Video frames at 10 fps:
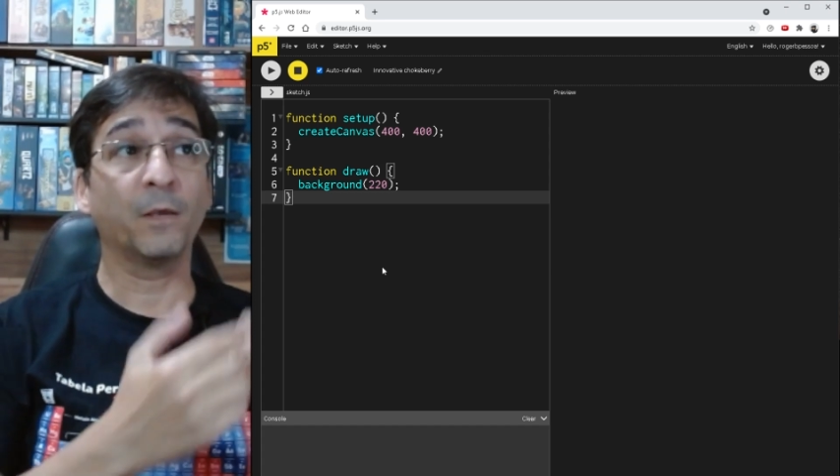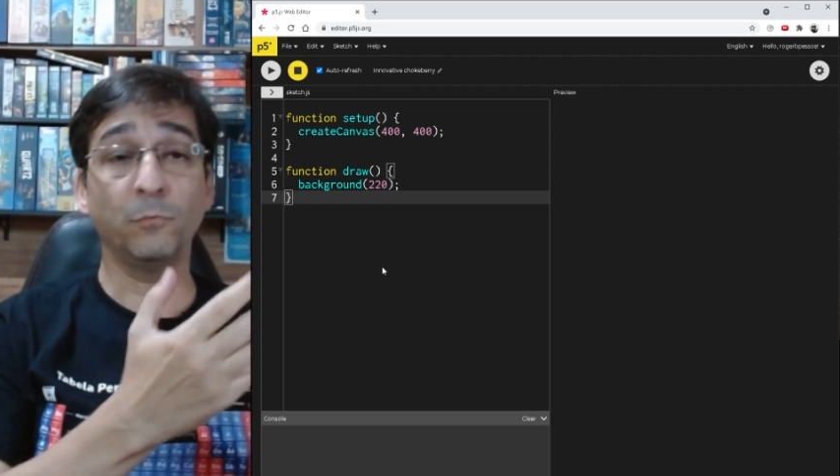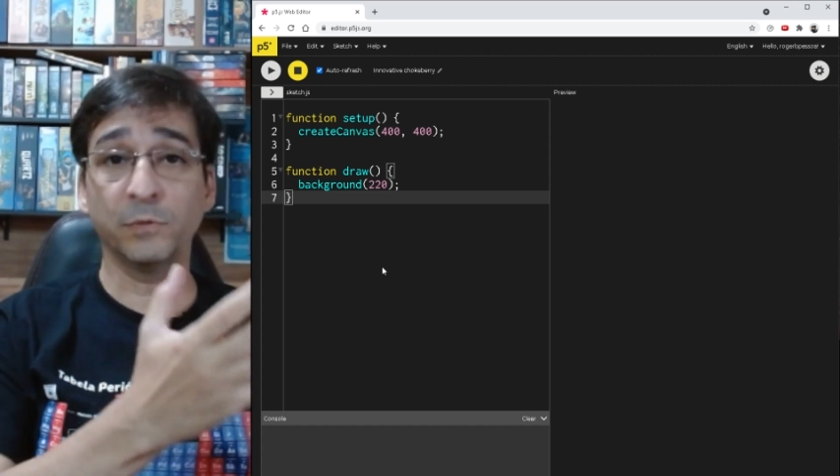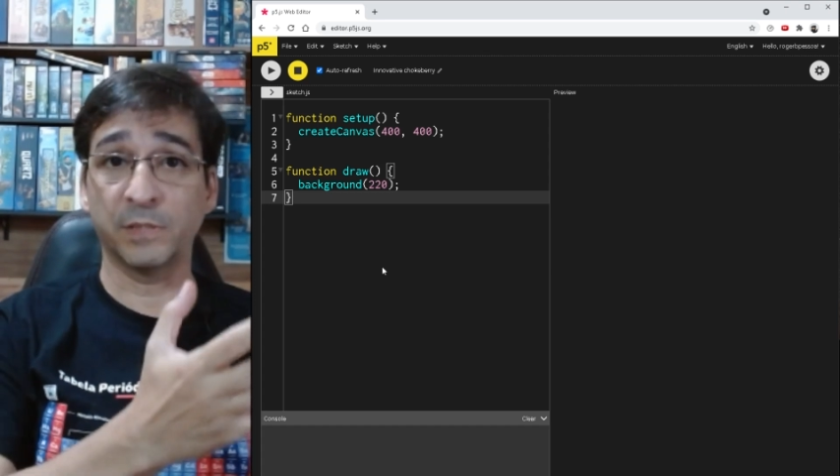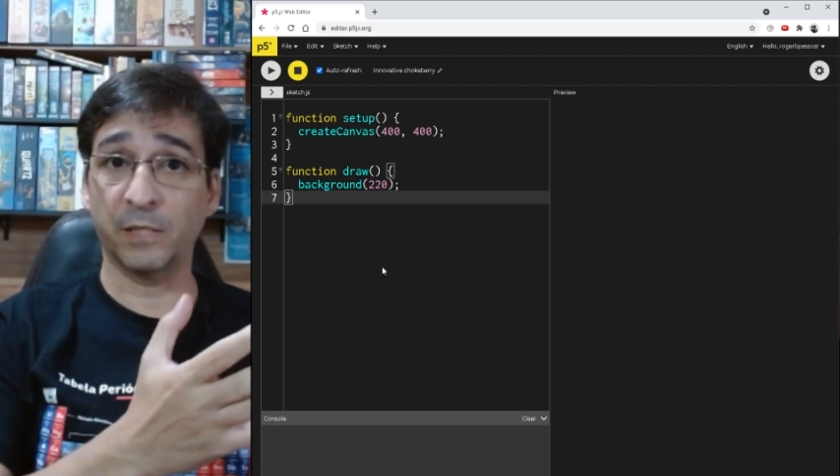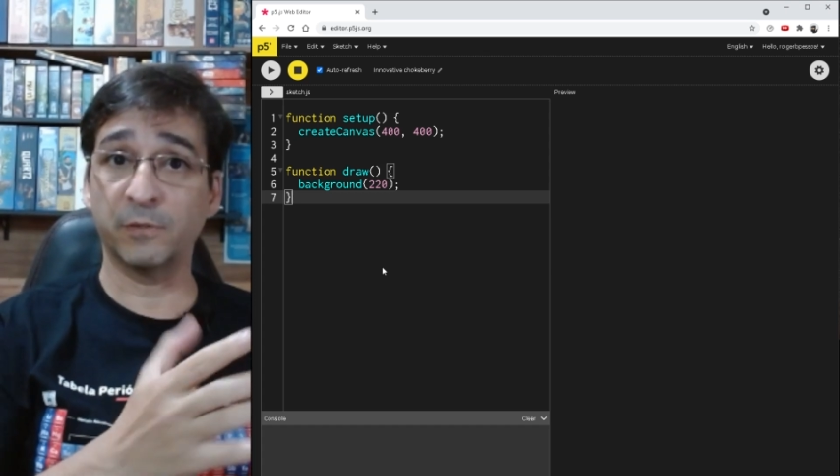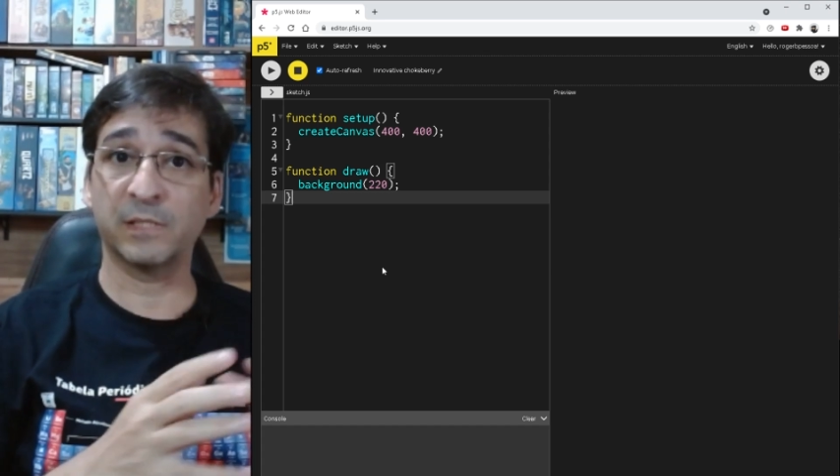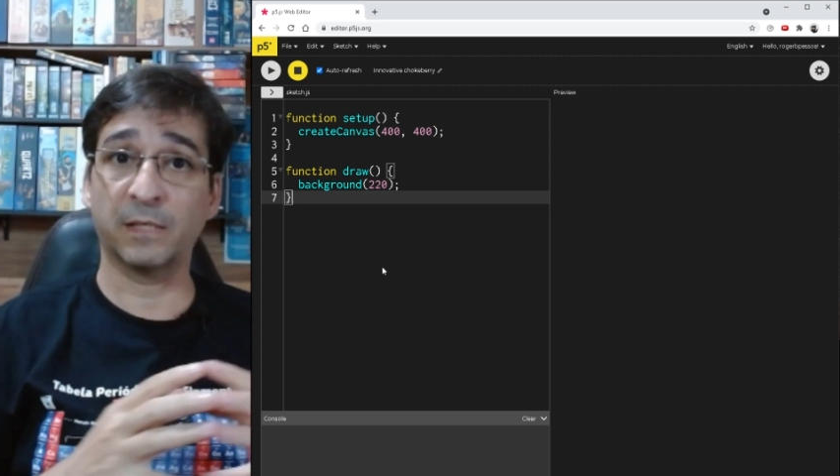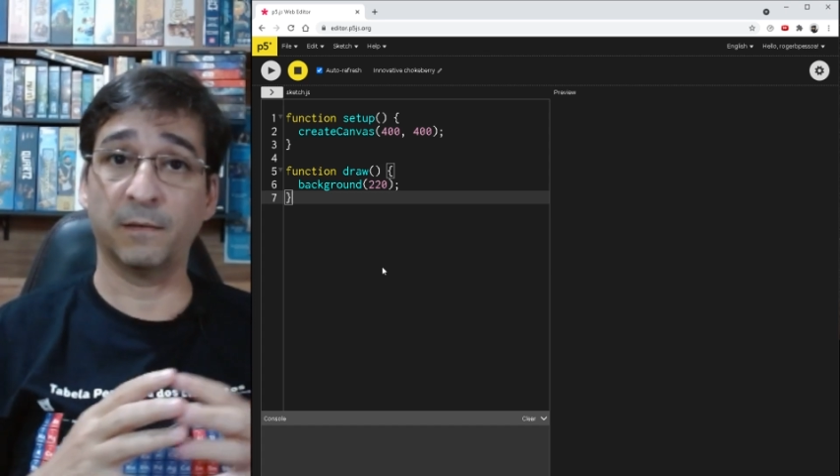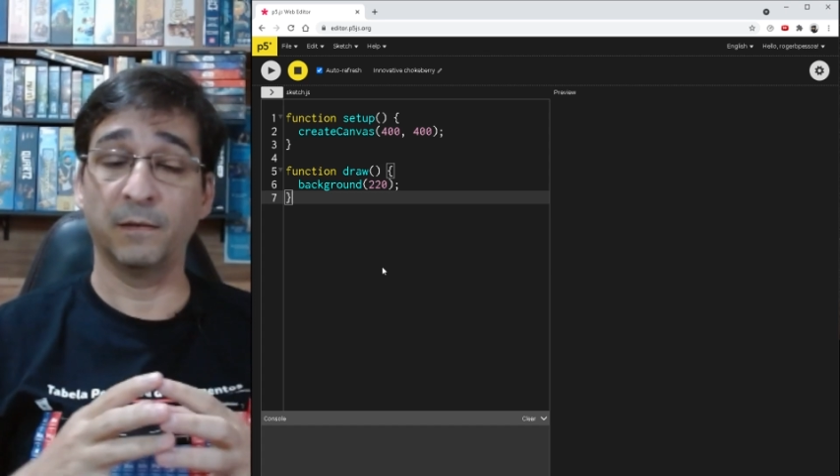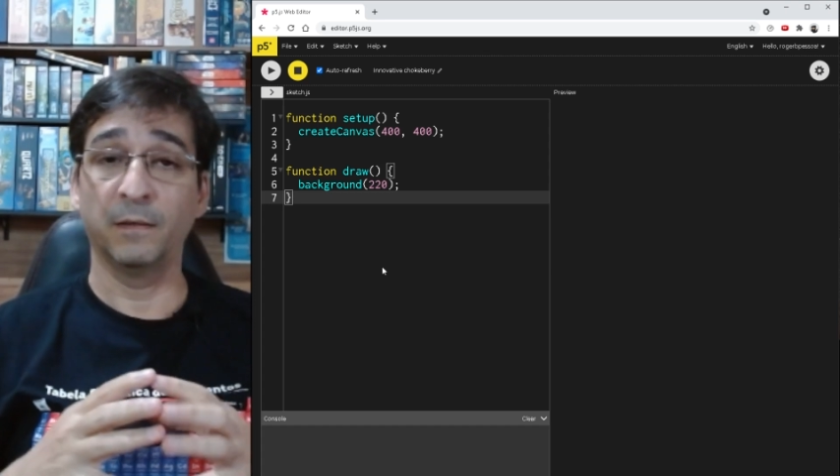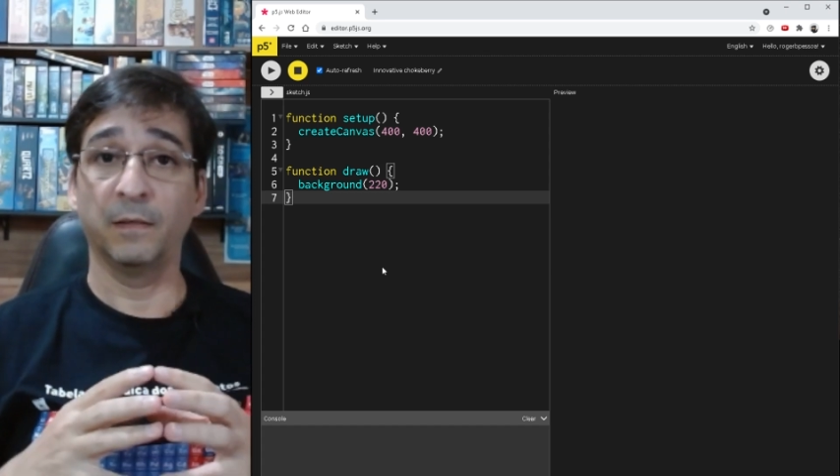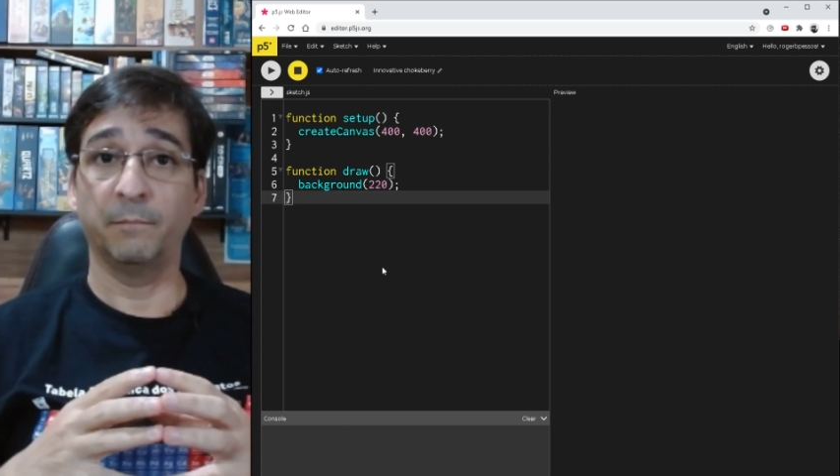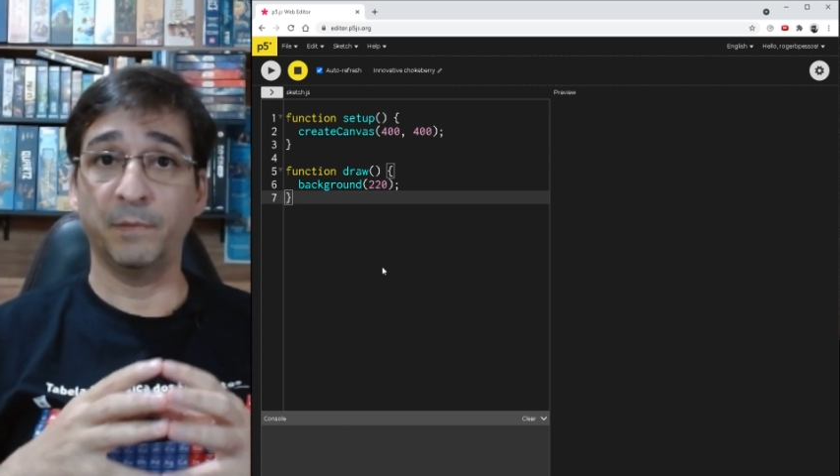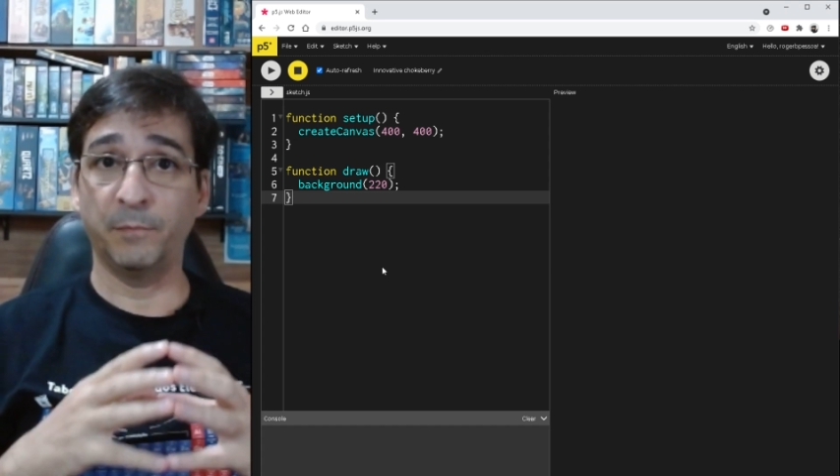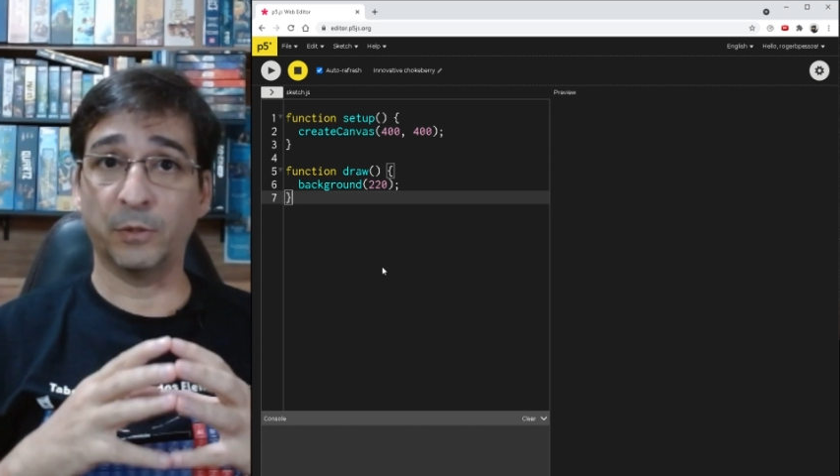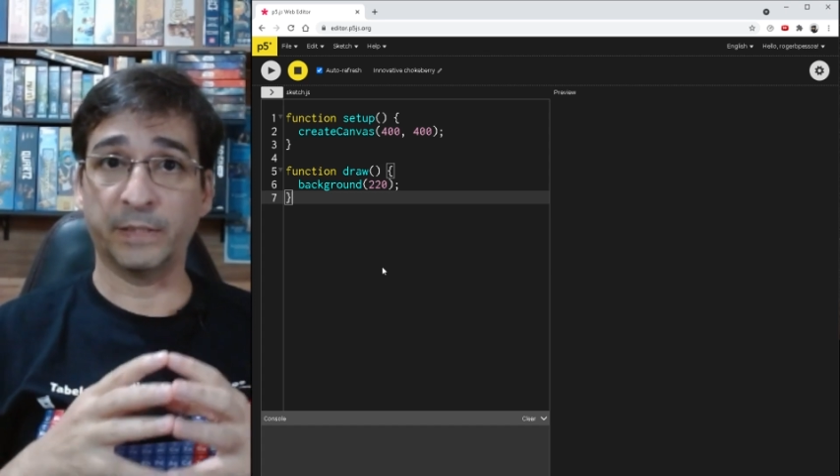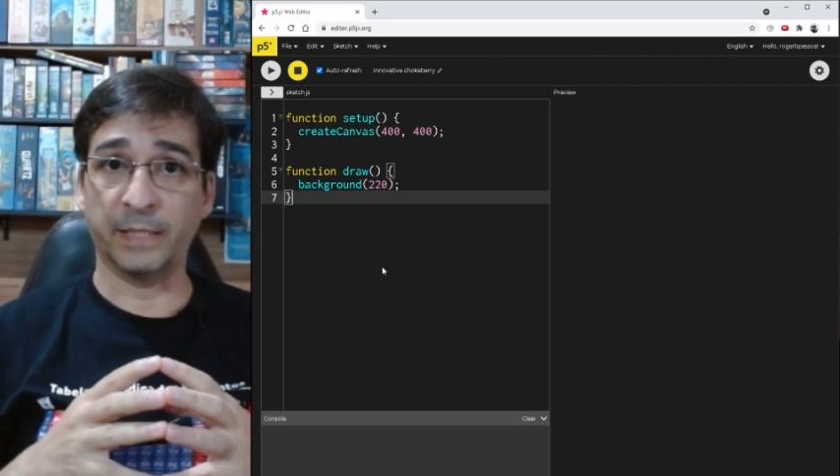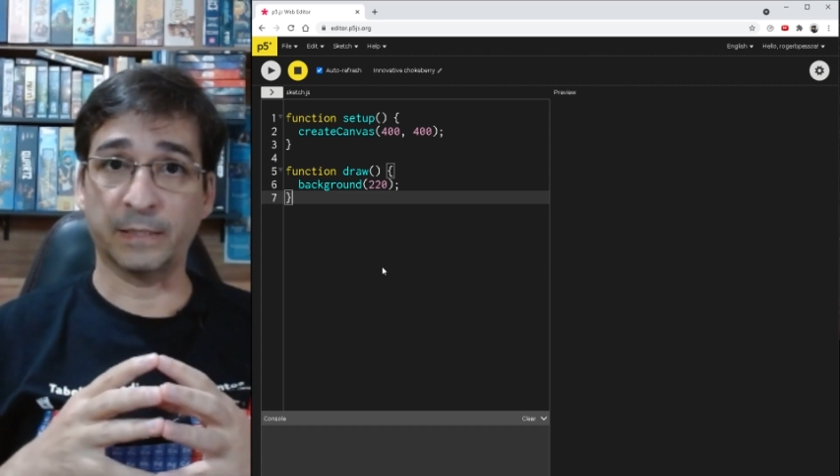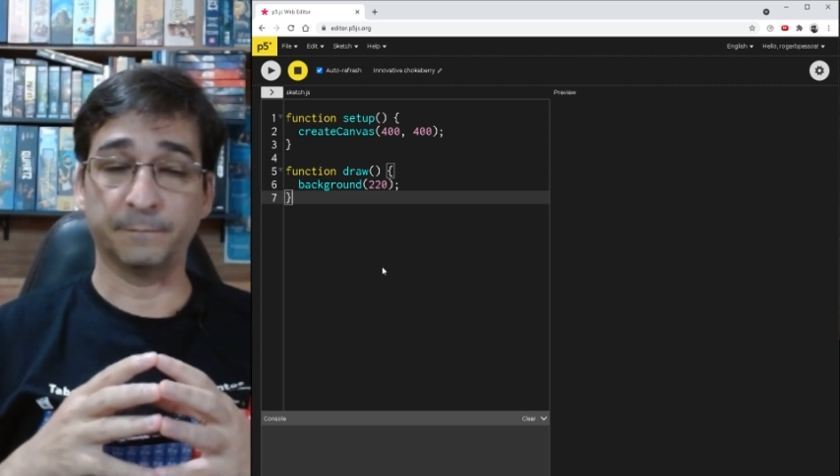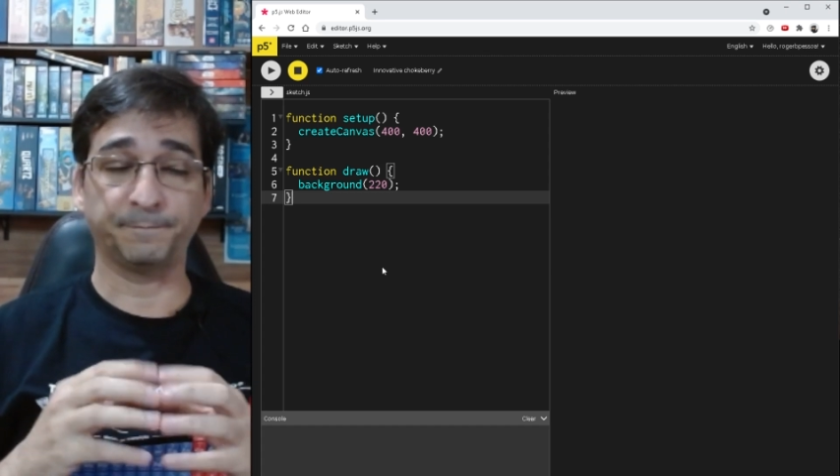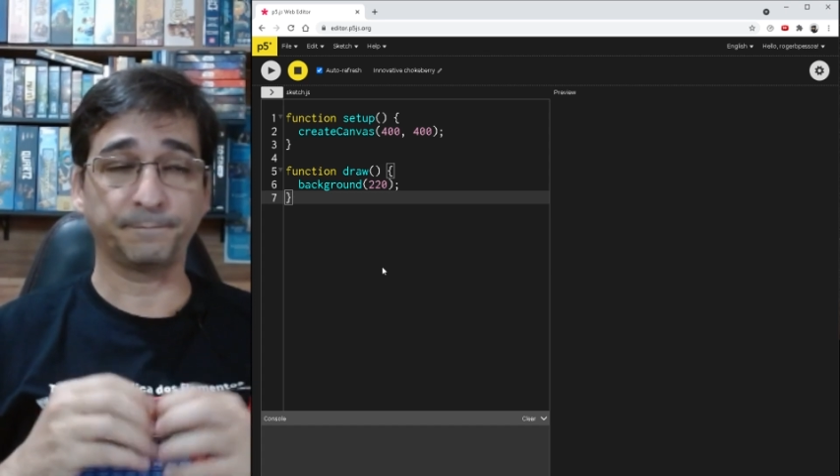usando essa biblioteca